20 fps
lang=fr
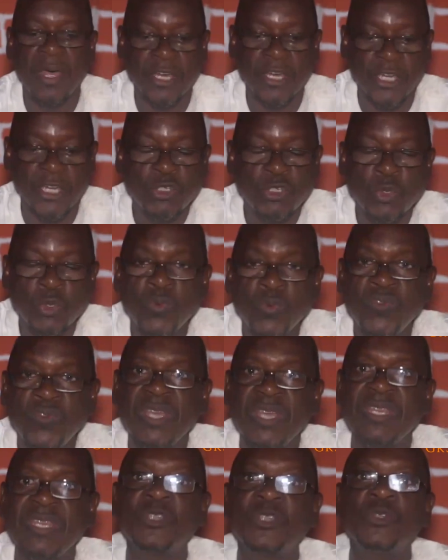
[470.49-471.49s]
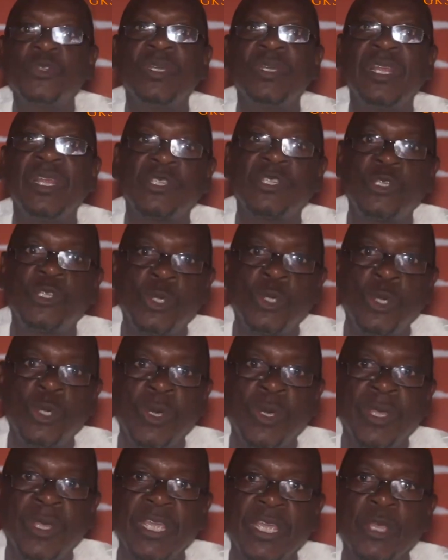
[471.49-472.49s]
retrouvés dans une élection
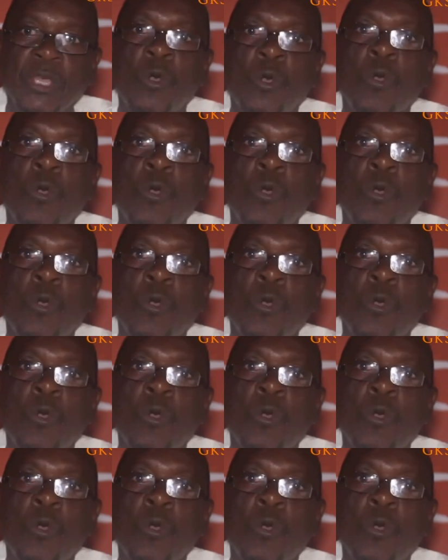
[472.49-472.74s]
et on